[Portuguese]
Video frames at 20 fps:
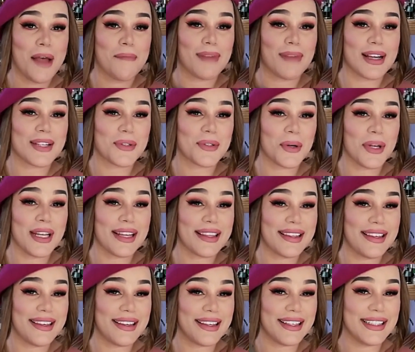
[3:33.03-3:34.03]
Mas olha
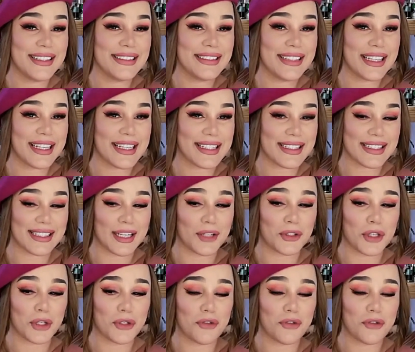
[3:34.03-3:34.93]
que interessante,